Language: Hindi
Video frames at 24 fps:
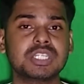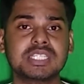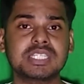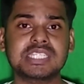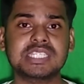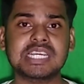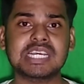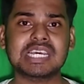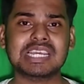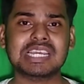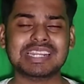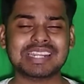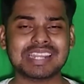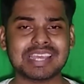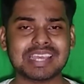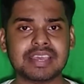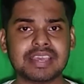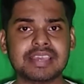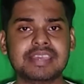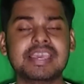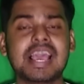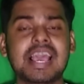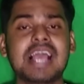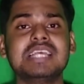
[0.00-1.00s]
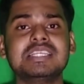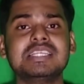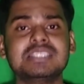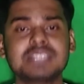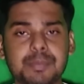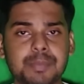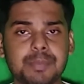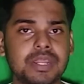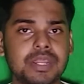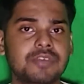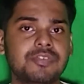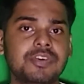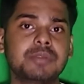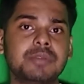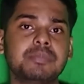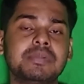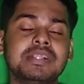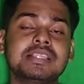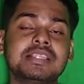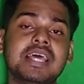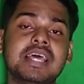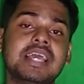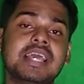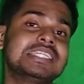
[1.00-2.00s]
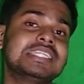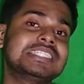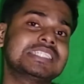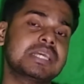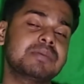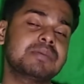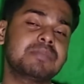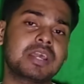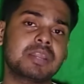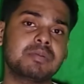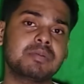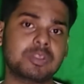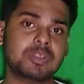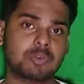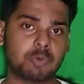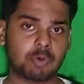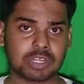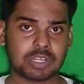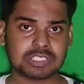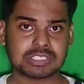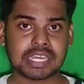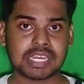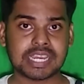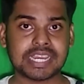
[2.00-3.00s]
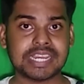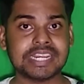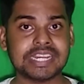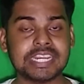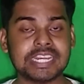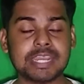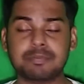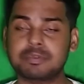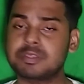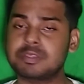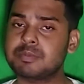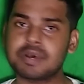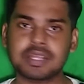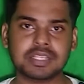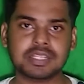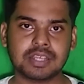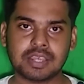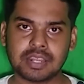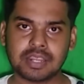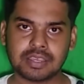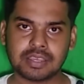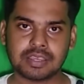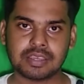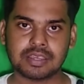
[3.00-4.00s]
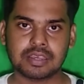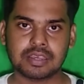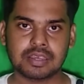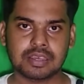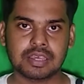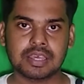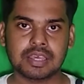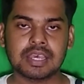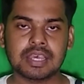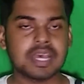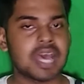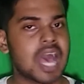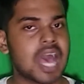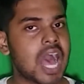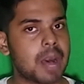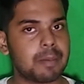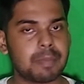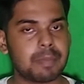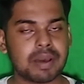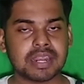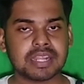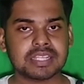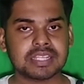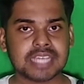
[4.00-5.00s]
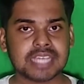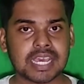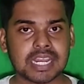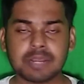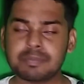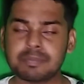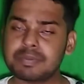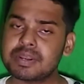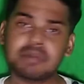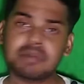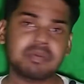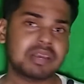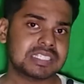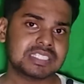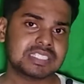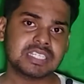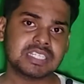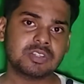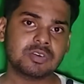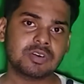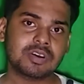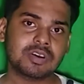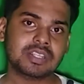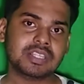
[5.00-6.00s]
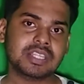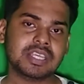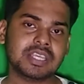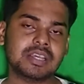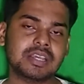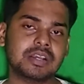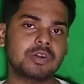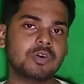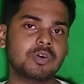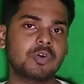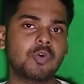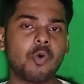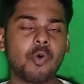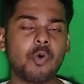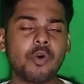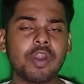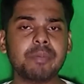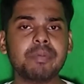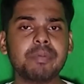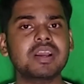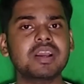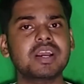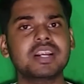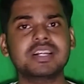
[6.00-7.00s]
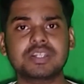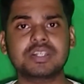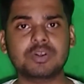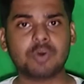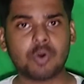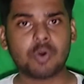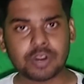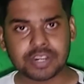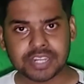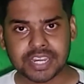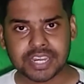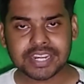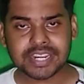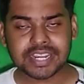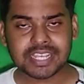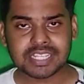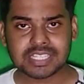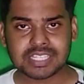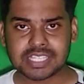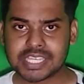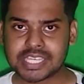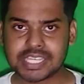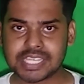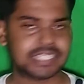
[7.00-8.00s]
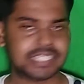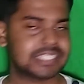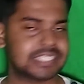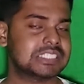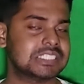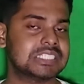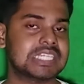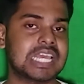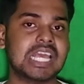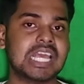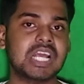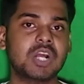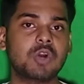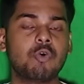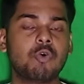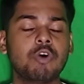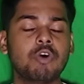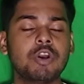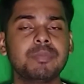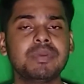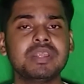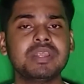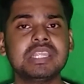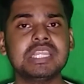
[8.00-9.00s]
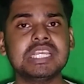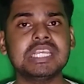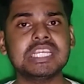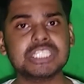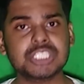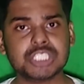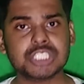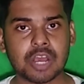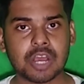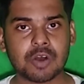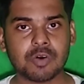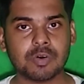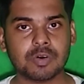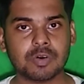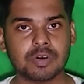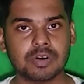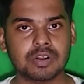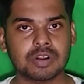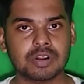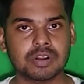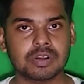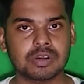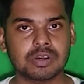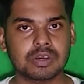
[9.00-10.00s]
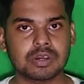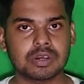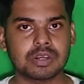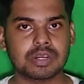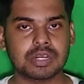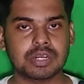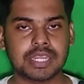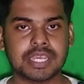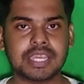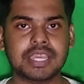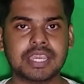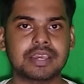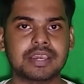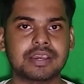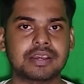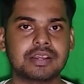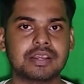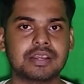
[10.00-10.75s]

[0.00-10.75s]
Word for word: अच्छे करना है क्या इसका बेनिफिट मिलता है इसके बारे में थोड़ा सा इनडेप्थ बात करेंगे हमारे चैनल पर हम ऐसे ही तो करते हैं कोई भी कंटेंट लेते हैं चाहे कोई भी नीच का हो ठीक है